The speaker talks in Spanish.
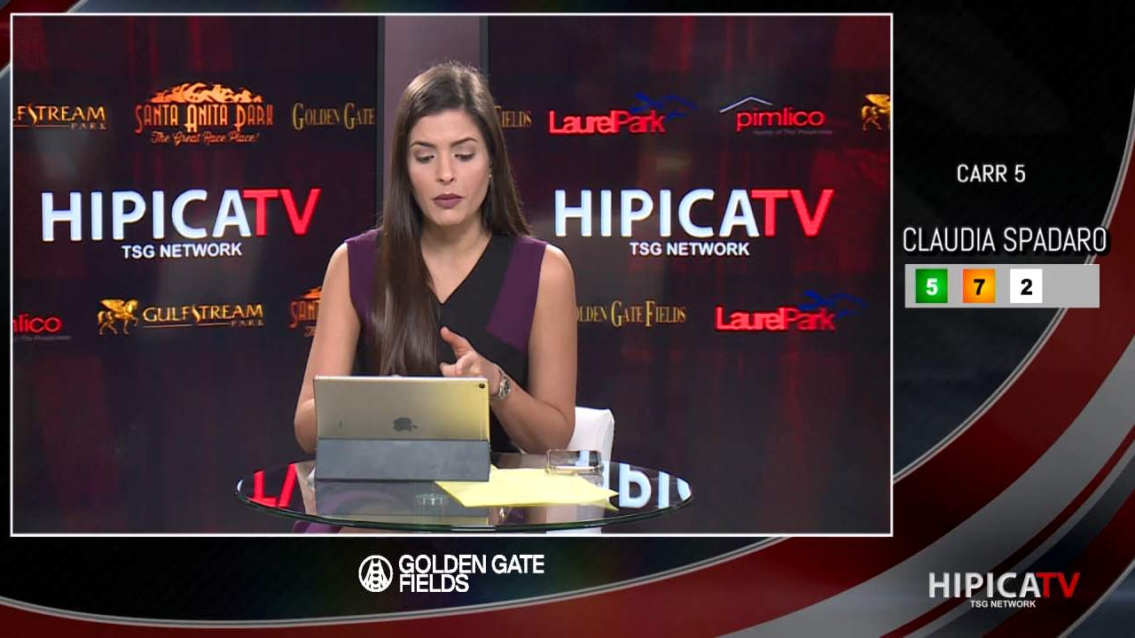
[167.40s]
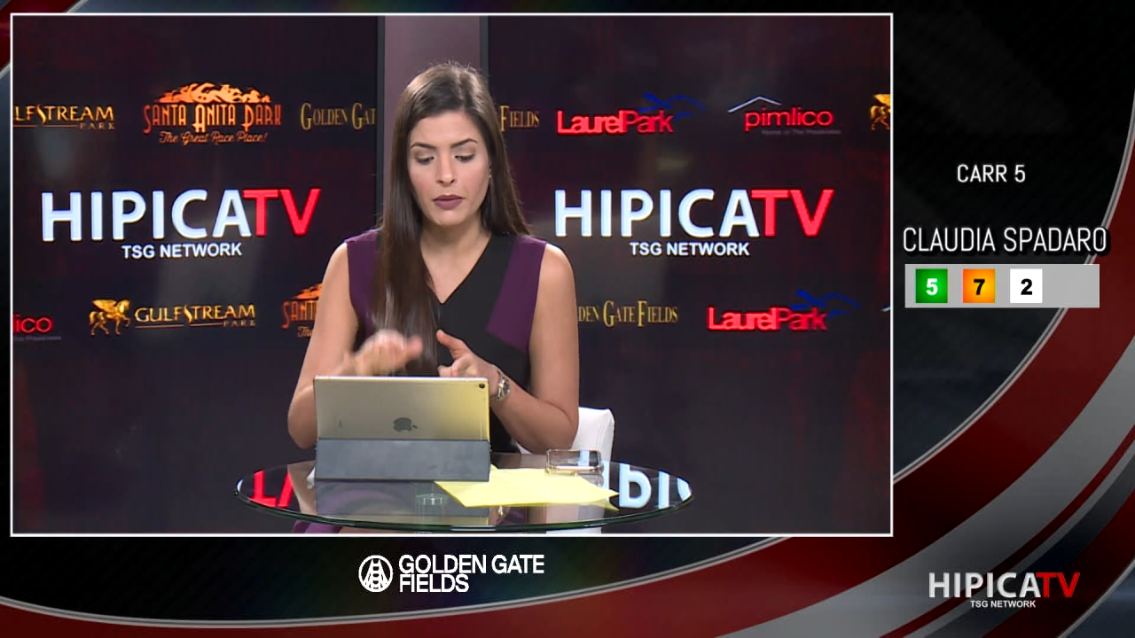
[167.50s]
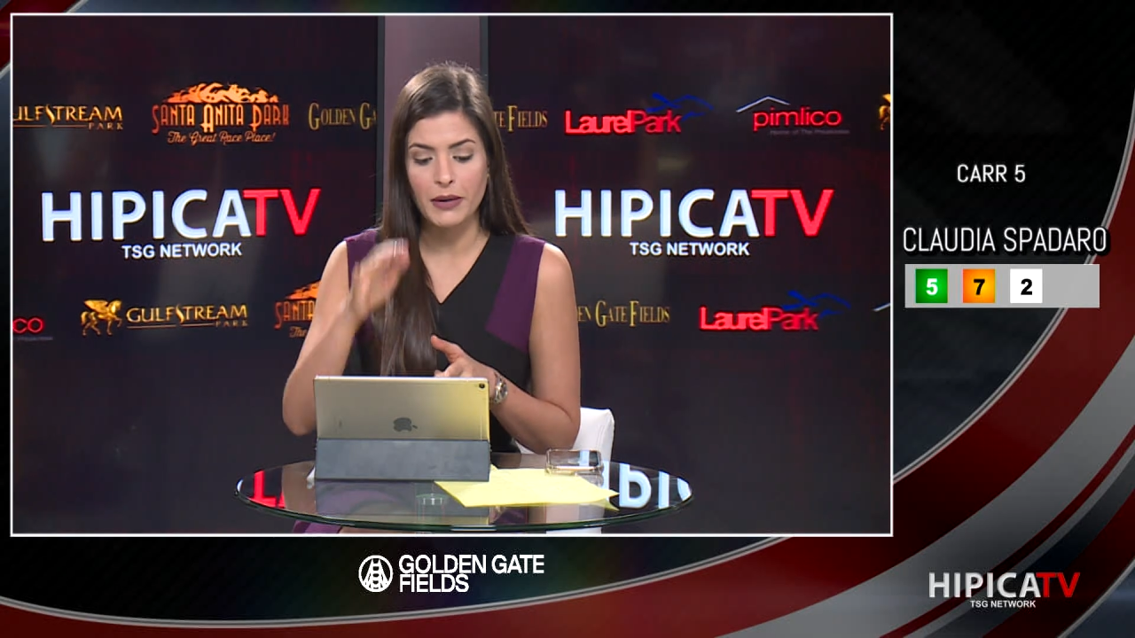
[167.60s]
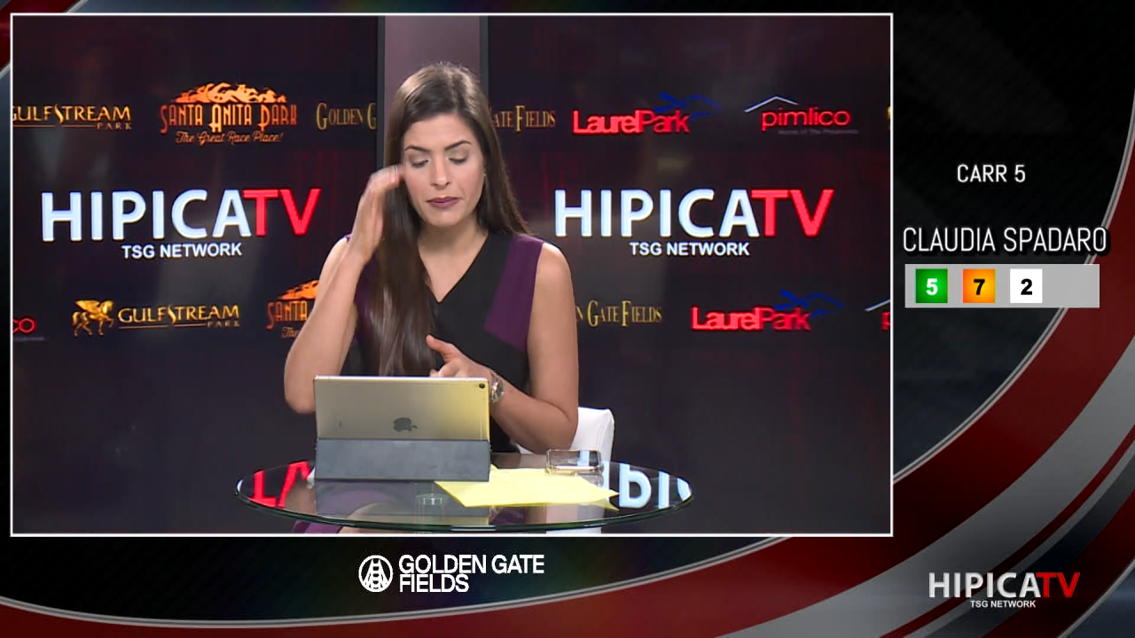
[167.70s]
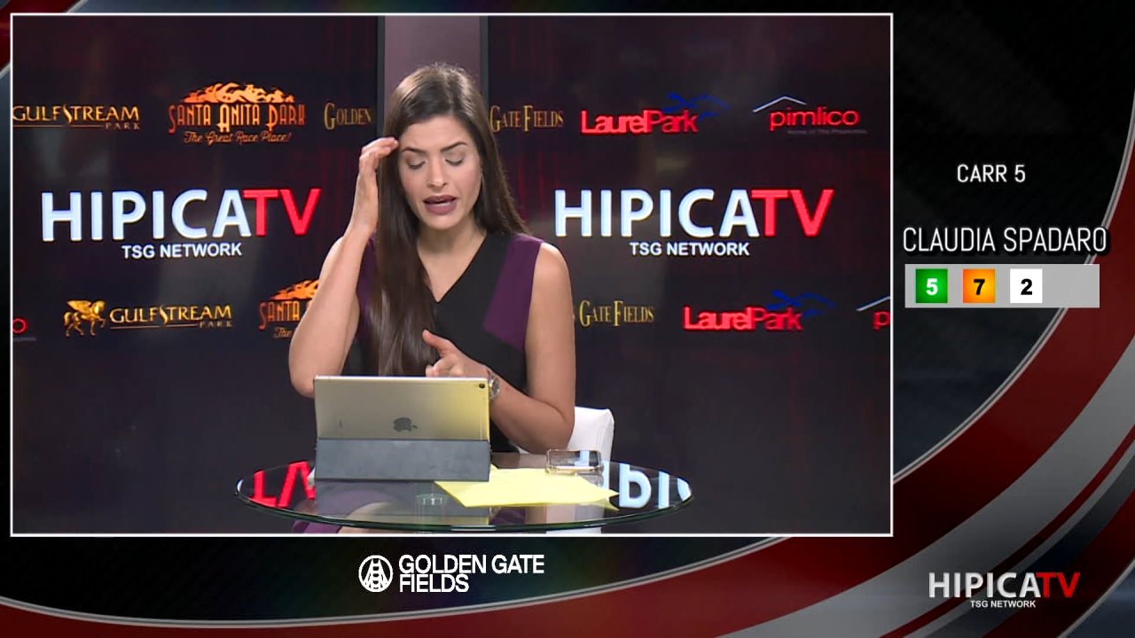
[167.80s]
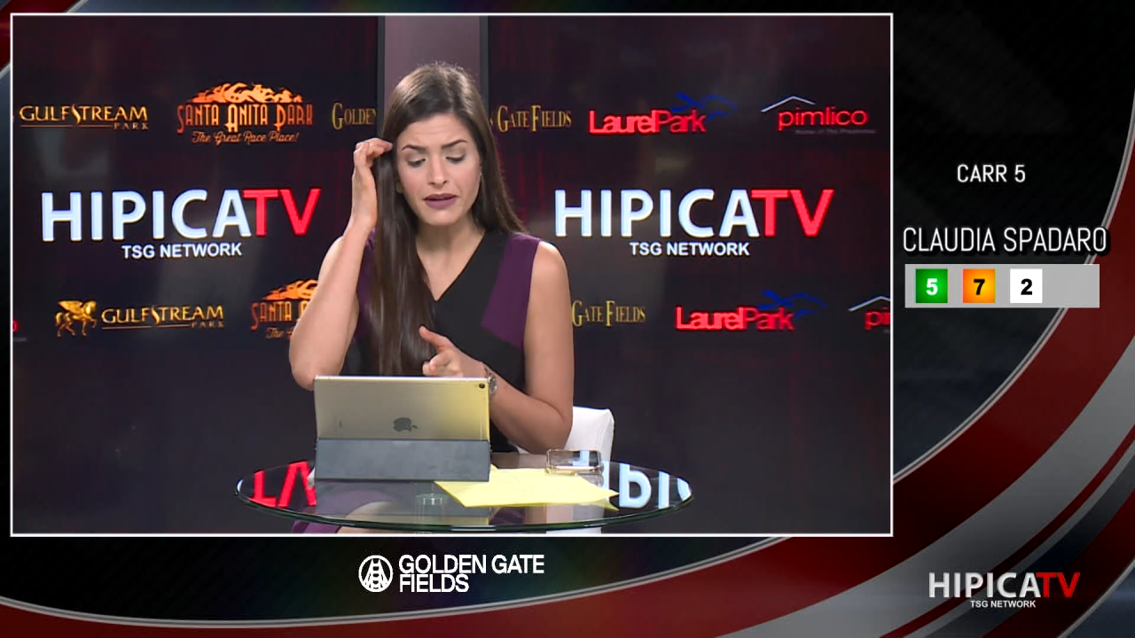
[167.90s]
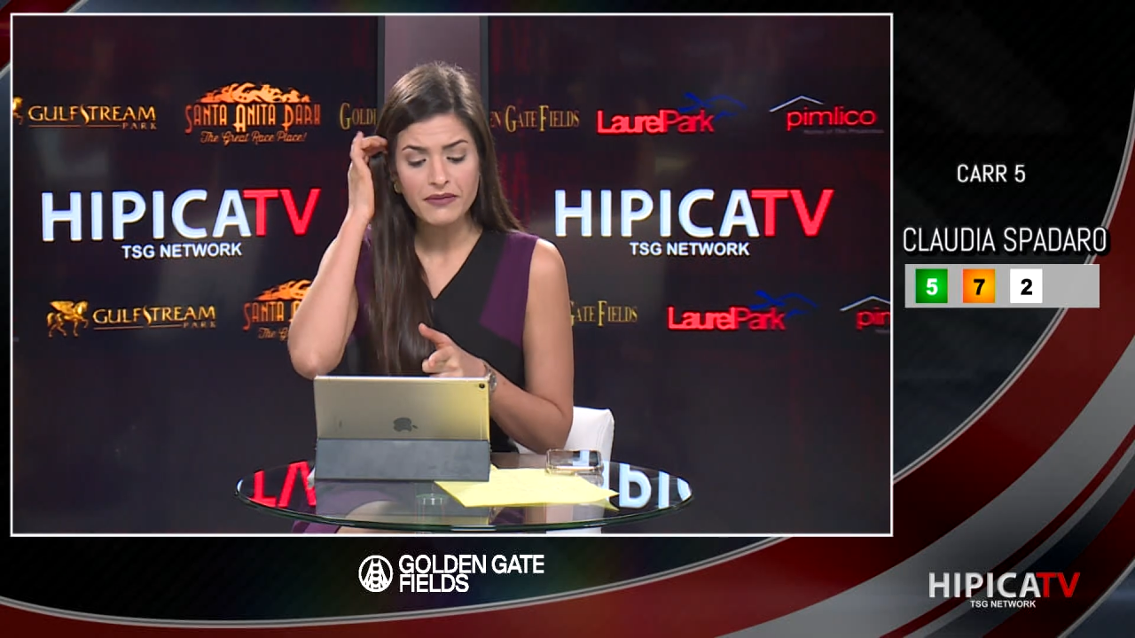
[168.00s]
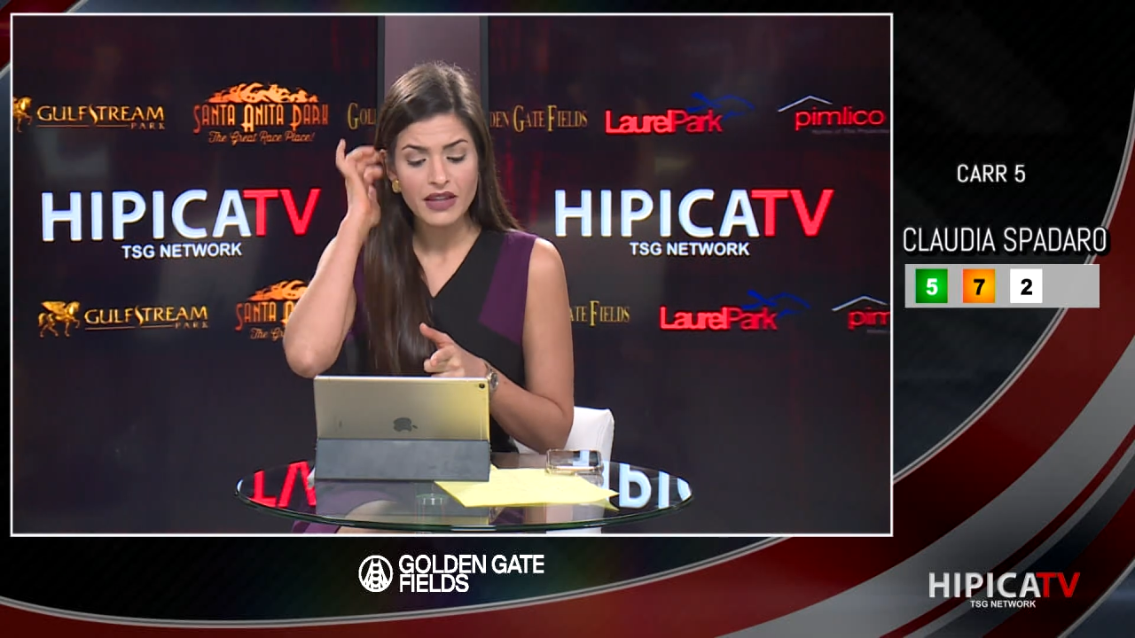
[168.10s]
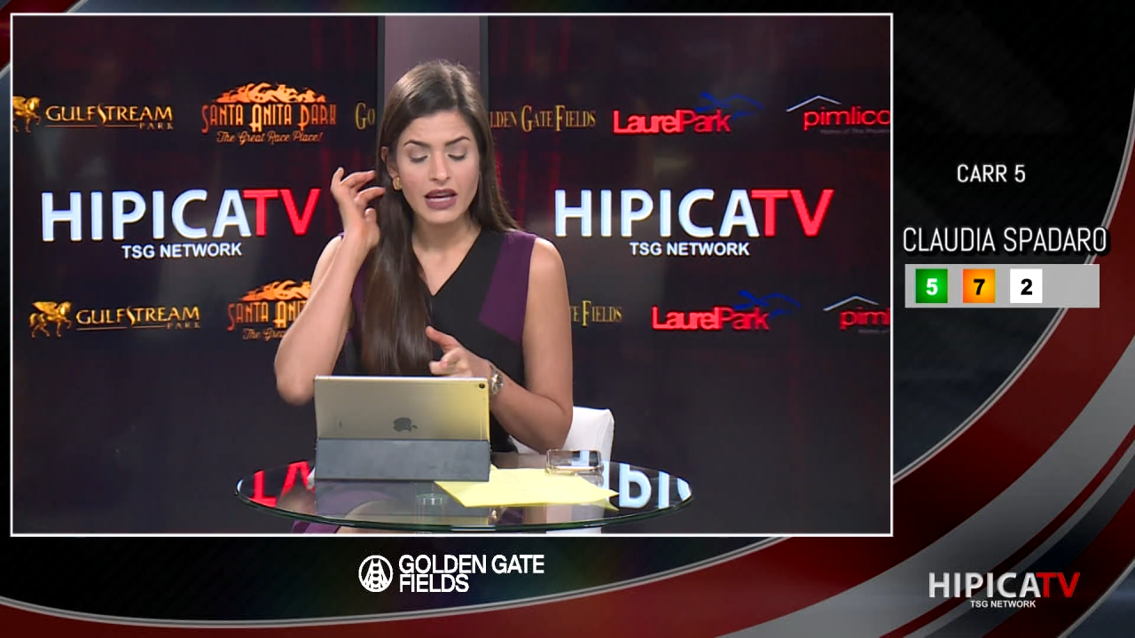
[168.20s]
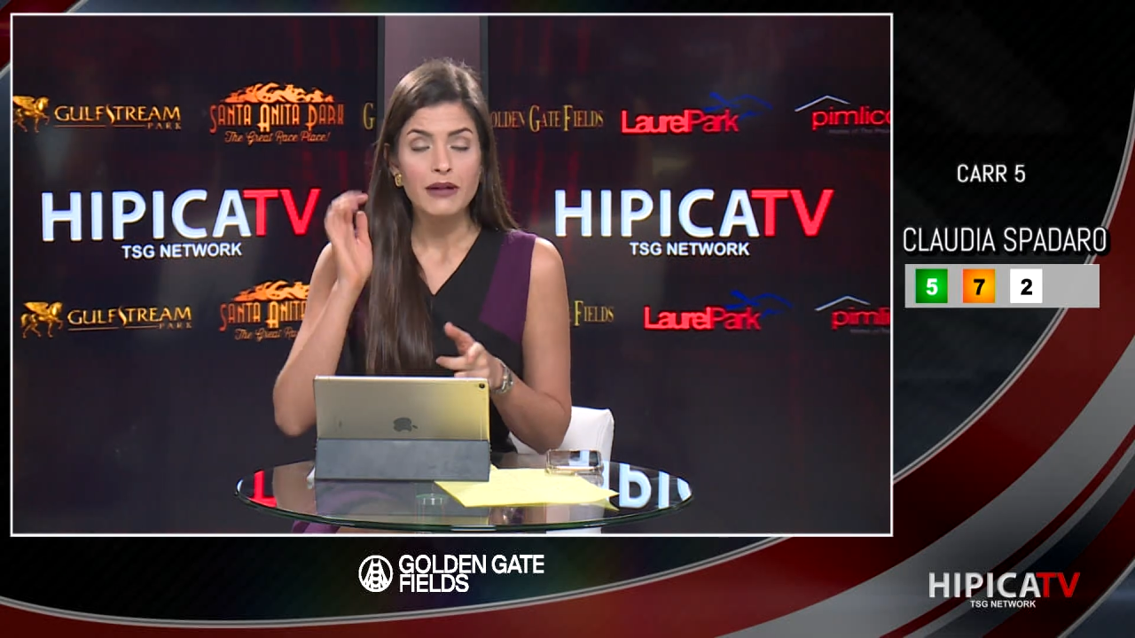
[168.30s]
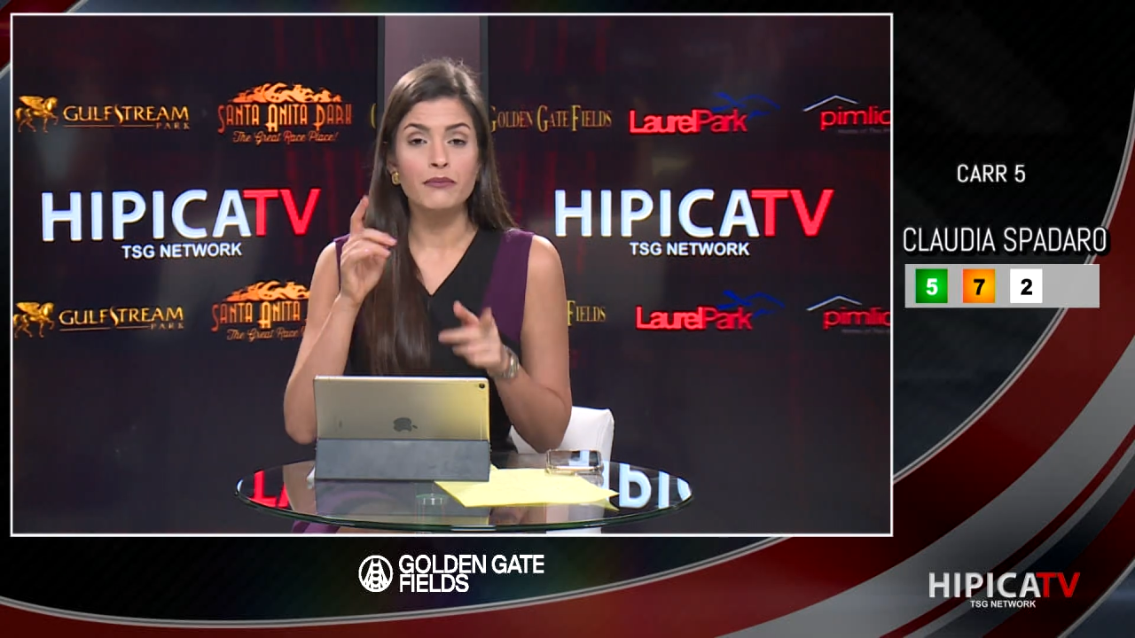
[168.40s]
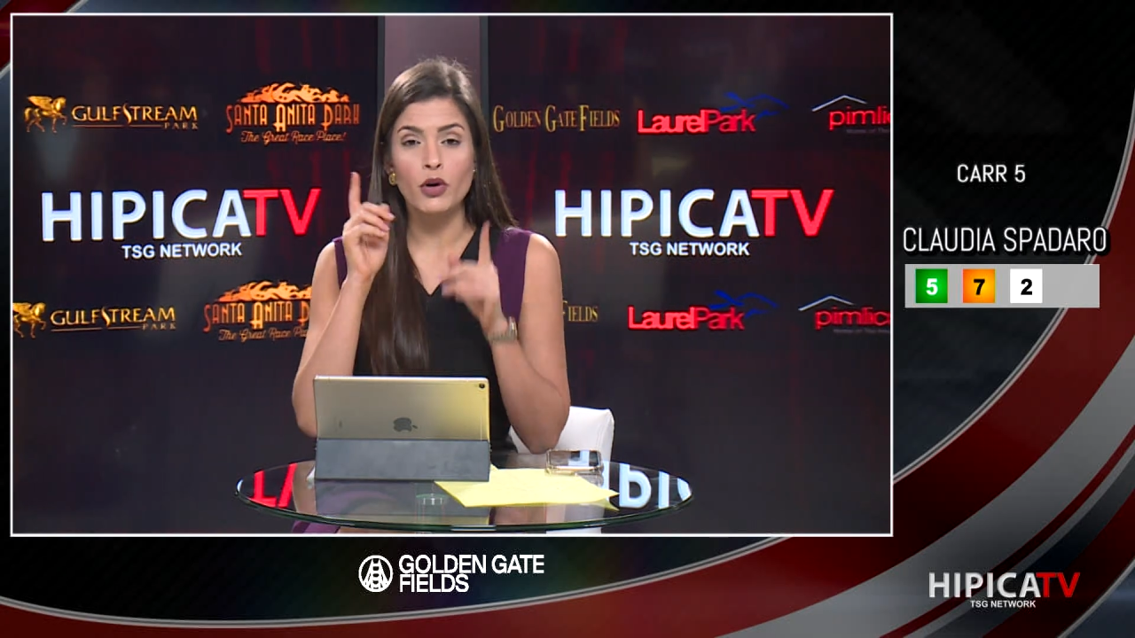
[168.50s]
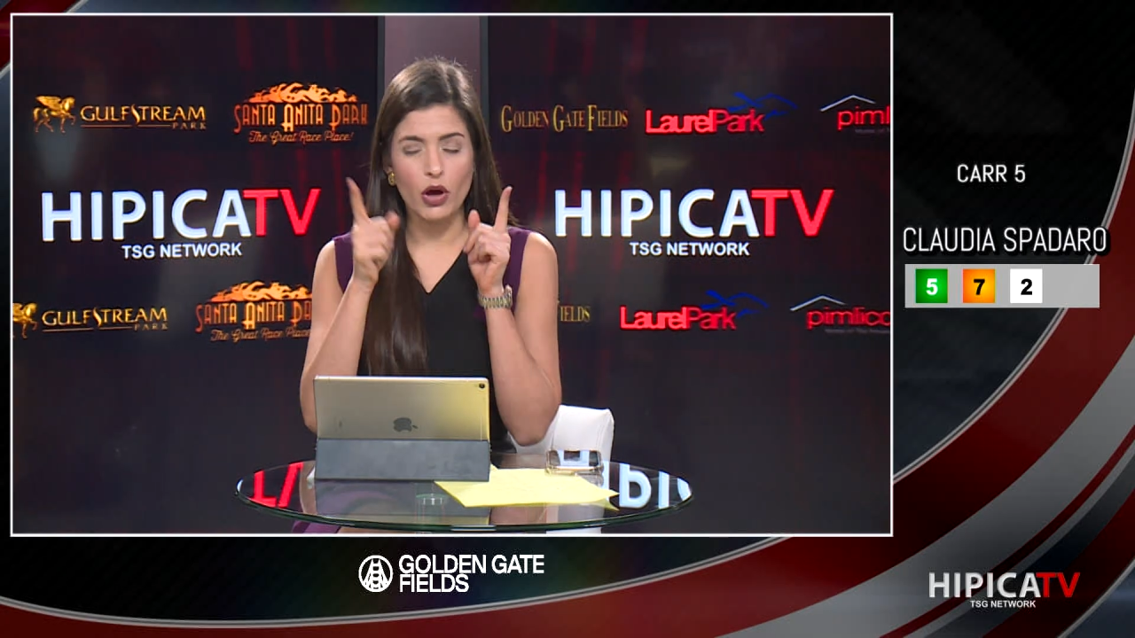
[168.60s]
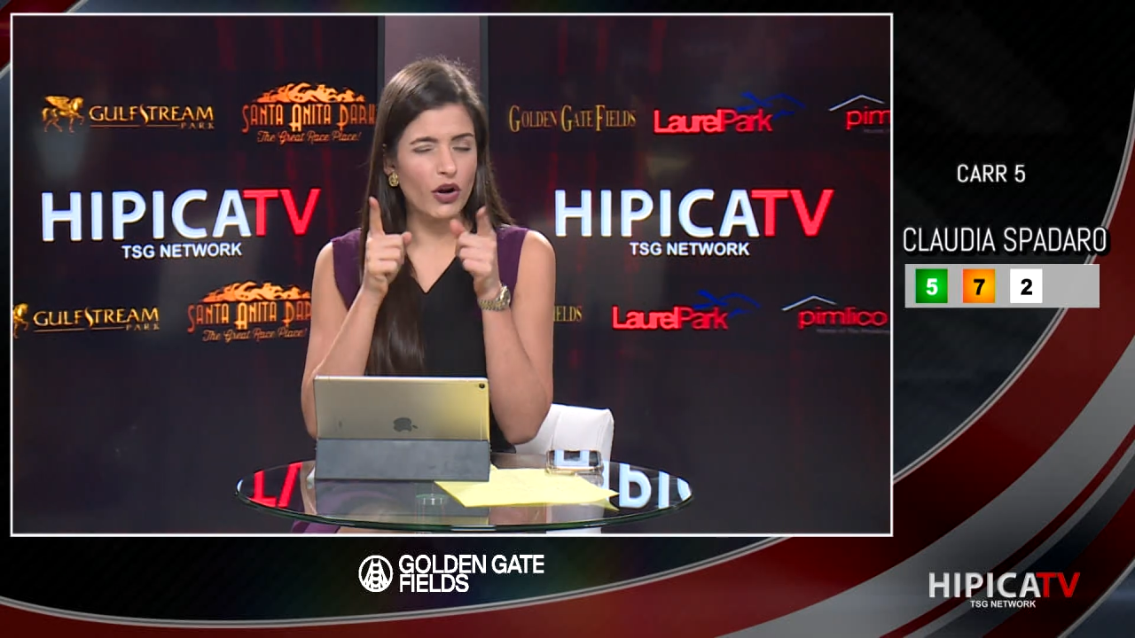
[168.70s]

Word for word: pueden ver. Luego